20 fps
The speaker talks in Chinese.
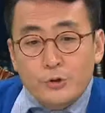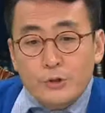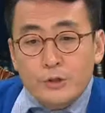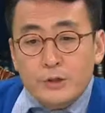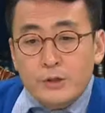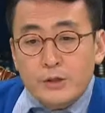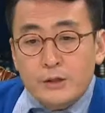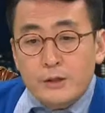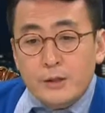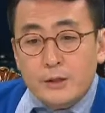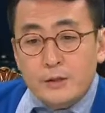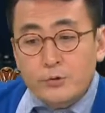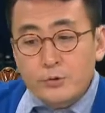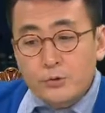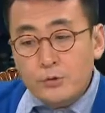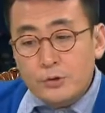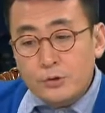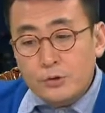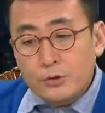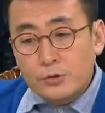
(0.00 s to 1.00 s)
觉得现在就
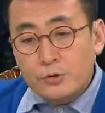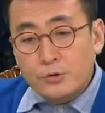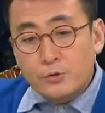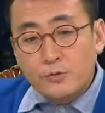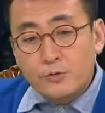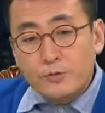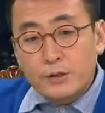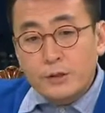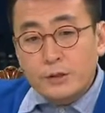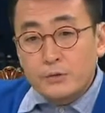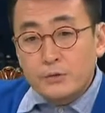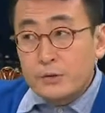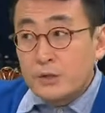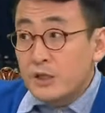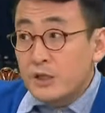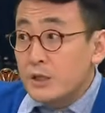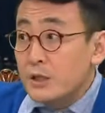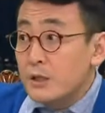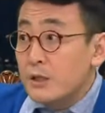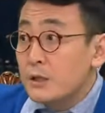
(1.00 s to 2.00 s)
说是所谓这种
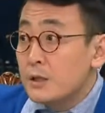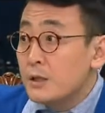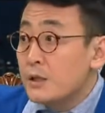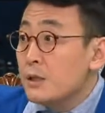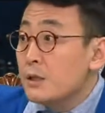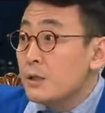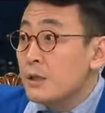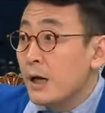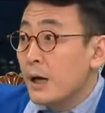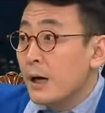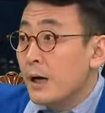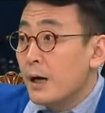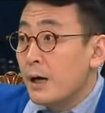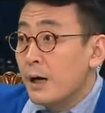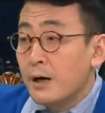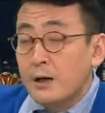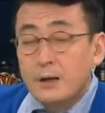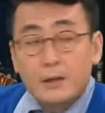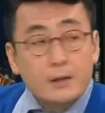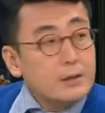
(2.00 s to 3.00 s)
激进青年
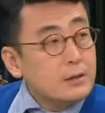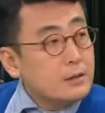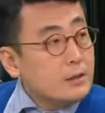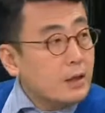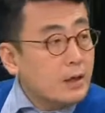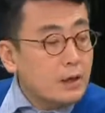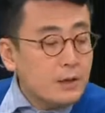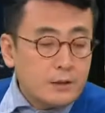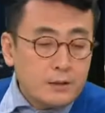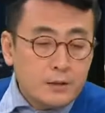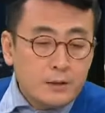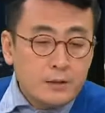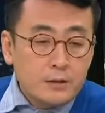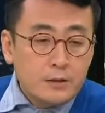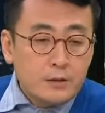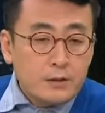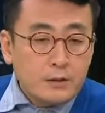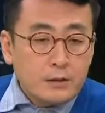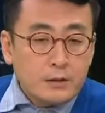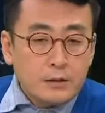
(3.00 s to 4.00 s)
啊，他
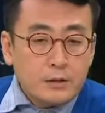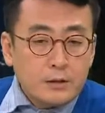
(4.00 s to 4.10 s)
呃。